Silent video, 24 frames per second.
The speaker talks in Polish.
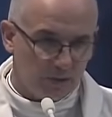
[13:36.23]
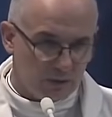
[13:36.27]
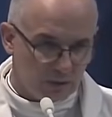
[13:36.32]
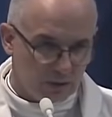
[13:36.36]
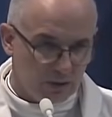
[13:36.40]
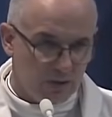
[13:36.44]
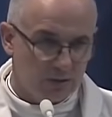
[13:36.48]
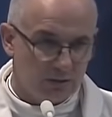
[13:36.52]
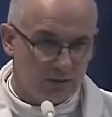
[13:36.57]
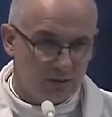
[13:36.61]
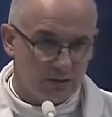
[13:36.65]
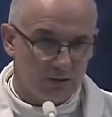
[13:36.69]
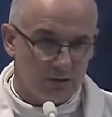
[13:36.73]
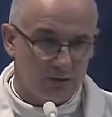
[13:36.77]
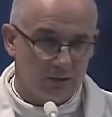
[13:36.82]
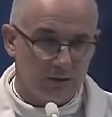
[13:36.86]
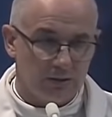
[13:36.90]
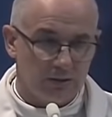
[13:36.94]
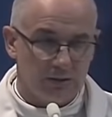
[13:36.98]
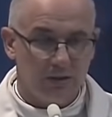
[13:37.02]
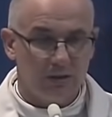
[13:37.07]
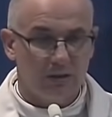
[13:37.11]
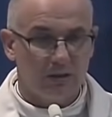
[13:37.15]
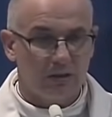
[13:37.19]
kiedy
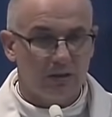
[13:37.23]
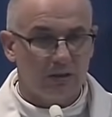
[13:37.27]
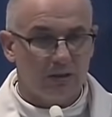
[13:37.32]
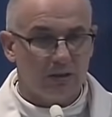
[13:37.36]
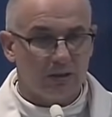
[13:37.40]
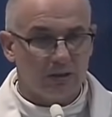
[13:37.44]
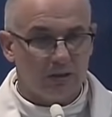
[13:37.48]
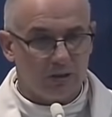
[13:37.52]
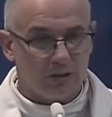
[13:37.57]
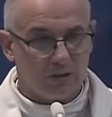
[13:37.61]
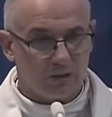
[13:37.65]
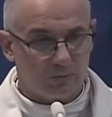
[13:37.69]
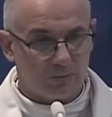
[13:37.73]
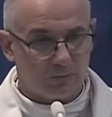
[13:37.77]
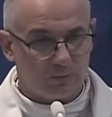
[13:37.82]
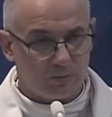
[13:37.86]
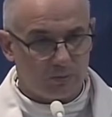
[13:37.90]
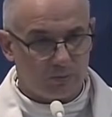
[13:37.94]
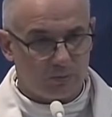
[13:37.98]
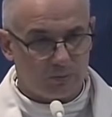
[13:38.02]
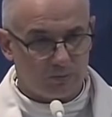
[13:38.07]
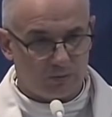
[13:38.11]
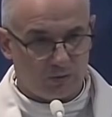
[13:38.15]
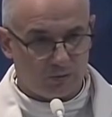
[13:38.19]
e,
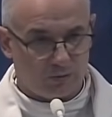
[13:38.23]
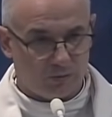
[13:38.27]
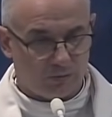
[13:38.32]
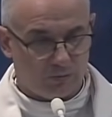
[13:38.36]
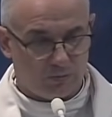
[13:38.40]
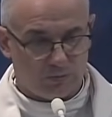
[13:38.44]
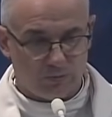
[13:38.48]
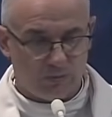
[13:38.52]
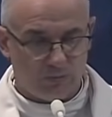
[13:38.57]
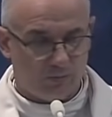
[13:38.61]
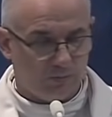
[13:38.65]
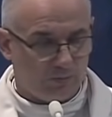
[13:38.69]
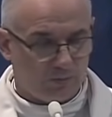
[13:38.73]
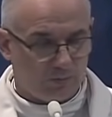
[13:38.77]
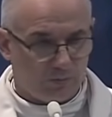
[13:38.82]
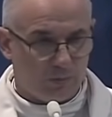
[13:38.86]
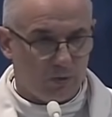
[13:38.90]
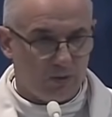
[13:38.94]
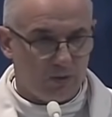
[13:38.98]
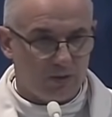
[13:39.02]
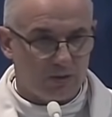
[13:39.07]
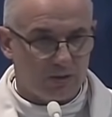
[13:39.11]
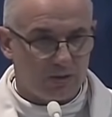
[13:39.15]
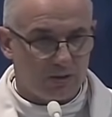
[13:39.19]
to
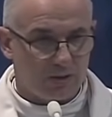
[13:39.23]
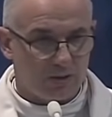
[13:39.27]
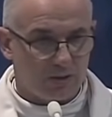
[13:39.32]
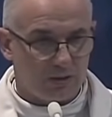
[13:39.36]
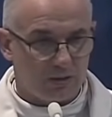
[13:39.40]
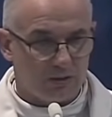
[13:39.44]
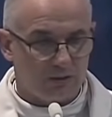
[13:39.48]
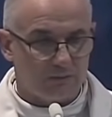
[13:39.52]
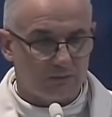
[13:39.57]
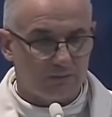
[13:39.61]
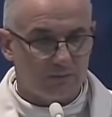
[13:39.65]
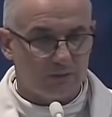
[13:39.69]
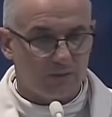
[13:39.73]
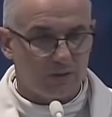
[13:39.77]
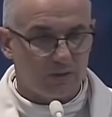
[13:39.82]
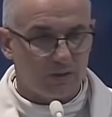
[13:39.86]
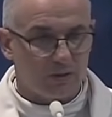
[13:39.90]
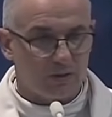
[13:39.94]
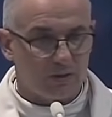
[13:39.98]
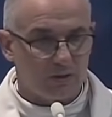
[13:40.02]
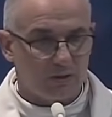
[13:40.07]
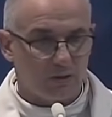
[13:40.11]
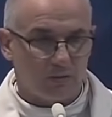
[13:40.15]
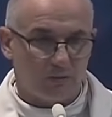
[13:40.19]
polskie,
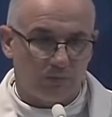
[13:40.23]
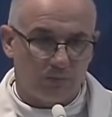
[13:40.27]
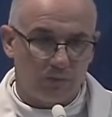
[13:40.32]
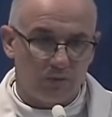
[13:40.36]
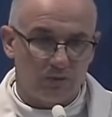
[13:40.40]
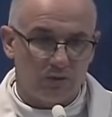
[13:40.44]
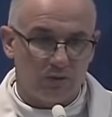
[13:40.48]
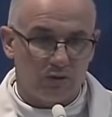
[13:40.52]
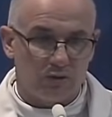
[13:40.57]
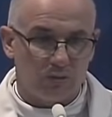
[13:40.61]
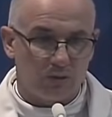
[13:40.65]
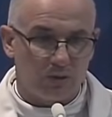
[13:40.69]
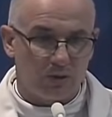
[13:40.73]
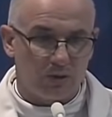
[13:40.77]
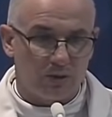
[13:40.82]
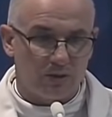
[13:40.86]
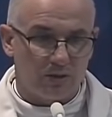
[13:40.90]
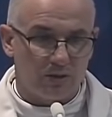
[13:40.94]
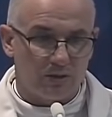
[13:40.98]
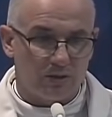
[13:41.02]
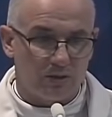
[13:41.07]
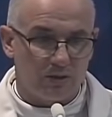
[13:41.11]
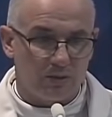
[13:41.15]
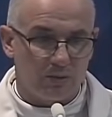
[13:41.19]
e, polska obrona
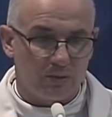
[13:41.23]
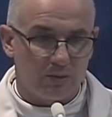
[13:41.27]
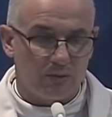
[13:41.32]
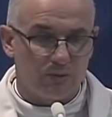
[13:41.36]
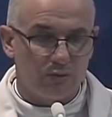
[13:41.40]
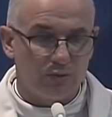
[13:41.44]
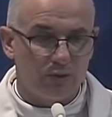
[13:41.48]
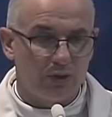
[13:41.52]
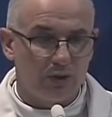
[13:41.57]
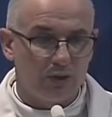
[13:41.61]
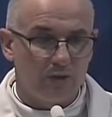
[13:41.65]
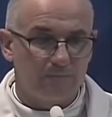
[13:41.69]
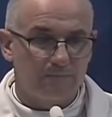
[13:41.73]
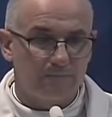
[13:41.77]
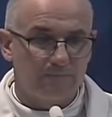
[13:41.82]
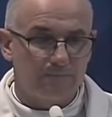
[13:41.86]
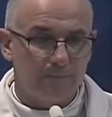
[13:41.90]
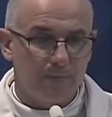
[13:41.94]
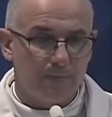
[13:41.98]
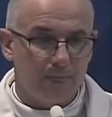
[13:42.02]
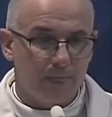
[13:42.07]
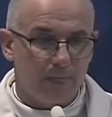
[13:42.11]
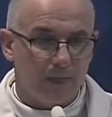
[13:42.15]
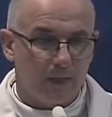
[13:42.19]
się załamuje.
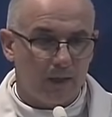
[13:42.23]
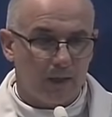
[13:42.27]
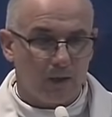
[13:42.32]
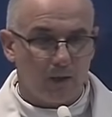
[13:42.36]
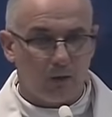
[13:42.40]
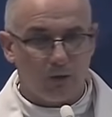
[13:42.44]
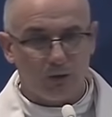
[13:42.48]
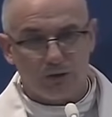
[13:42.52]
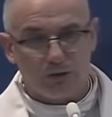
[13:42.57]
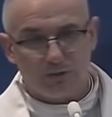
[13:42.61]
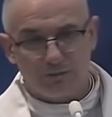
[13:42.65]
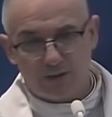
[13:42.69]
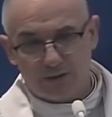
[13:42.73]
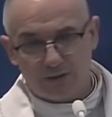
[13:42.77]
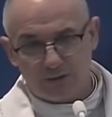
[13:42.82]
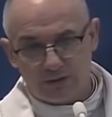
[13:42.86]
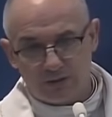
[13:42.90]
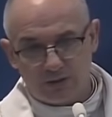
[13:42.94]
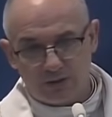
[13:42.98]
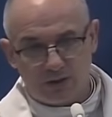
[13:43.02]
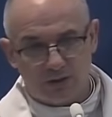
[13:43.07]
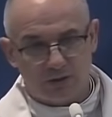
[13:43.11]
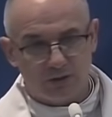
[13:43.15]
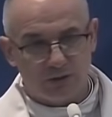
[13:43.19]
Oni w
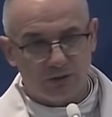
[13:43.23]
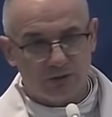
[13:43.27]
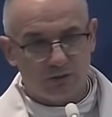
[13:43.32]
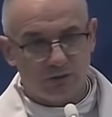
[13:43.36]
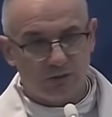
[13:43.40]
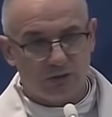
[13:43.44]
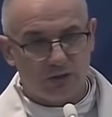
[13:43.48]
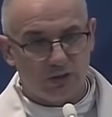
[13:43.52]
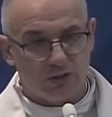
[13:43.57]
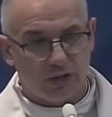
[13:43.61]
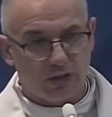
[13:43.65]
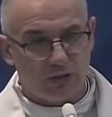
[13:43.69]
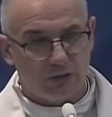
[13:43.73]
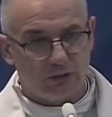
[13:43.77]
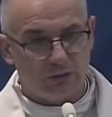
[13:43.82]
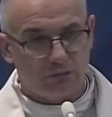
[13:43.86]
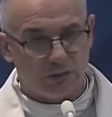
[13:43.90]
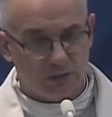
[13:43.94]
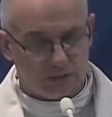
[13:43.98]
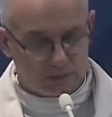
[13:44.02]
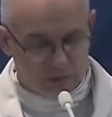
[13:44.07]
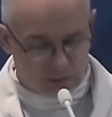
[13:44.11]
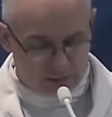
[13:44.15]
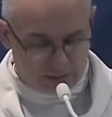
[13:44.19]
międzyczasie docierają
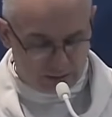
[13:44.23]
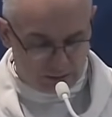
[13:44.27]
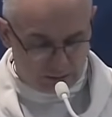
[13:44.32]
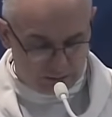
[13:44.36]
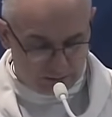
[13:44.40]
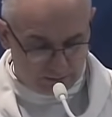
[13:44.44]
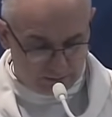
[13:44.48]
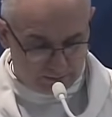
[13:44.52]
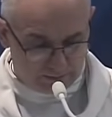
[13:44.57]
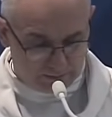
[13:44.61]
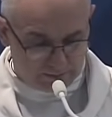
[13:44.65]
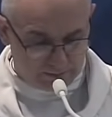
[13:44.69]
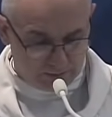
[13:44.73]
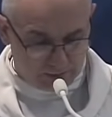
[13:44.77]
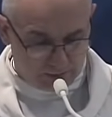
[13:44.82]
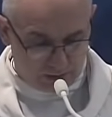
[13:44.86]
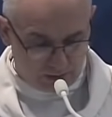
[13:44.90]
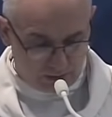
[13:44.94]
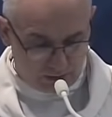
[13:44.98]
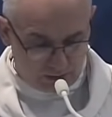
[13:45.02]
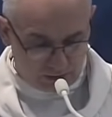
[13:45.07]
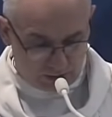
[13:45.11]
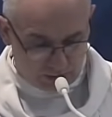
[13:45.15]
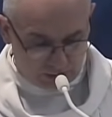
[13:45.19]
nad ranem
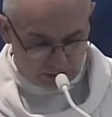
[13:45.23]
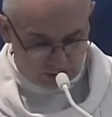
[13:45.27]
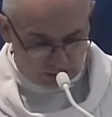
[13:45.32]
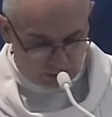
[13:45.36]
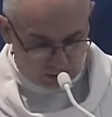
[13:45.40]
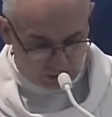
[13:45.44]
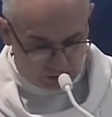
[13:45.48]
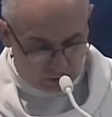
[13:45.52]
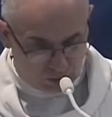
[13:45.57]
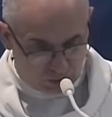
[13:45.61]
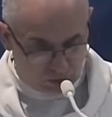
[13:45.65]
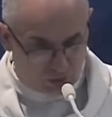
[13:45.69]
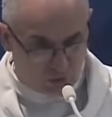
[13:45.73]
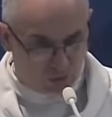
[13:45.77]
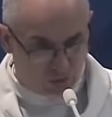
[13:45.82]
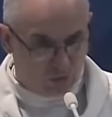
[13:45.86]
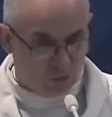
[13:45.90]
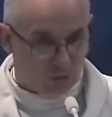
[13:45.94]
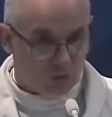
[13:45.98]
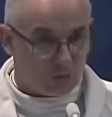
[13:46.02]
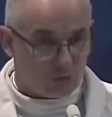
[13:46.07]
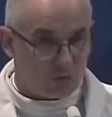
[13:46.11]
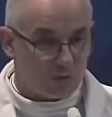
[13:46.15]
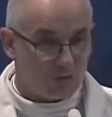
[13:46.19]
E,
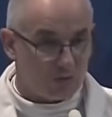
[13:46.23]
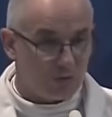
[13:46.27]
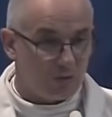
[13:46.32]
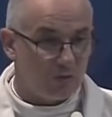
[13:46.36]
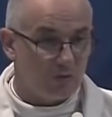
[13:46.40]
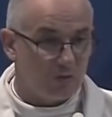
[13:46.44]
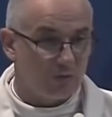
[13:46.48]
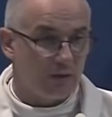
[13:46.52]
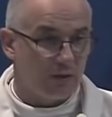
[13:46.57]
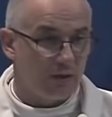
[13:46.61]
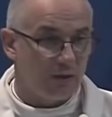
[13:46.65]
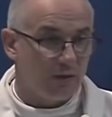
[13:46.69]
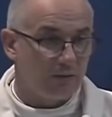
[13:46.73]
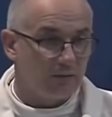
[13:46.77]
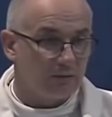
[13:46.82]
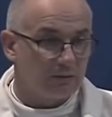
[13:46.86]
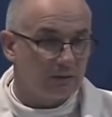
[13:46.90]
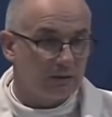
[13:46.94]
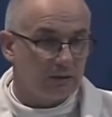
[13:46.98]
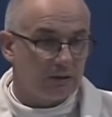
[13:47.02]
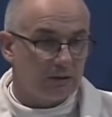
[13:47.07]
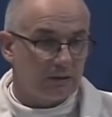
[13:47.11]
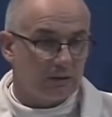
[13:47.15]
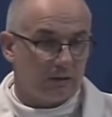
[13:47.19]
do Osowa.
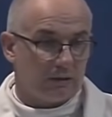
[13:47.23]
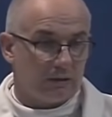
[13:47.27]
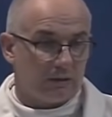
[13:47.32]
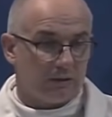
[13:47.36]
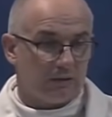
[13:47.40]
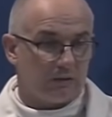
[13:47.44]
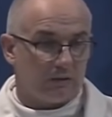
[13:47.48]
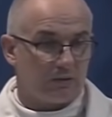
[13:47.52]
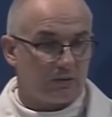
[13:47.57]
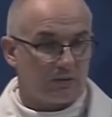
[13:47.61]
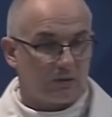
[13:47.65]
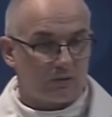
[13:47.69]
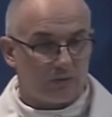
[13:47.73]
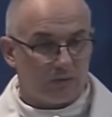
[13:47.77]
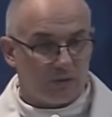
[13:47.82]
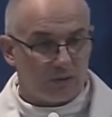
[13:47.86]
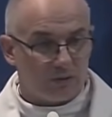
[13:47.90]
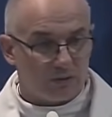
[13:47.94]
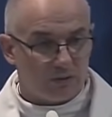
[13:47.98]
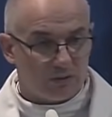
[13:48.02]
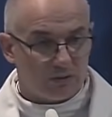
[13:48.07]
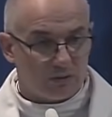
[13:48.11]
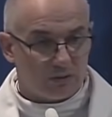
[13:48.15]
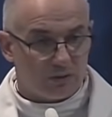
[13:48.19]

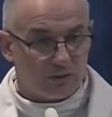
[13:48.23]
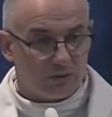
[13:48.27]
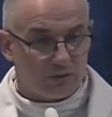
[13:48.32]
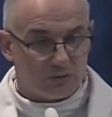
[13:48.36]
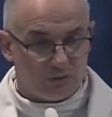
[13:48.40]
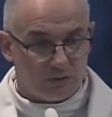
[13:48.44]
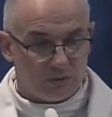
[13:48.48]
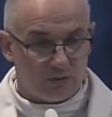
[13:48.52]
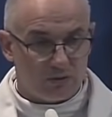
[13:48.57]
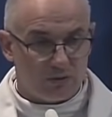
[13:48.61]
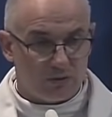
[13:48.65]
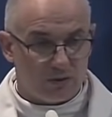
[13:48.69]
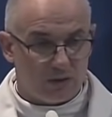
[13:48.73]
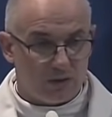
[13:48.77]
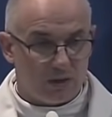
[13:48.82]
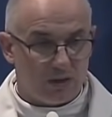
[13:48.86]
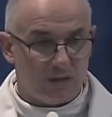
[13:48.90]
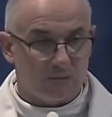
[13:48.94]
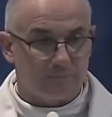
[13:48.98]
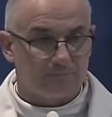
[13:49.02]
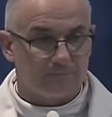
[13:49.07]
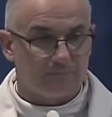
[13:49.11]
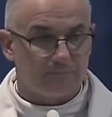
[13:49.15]
Wycofające się wojska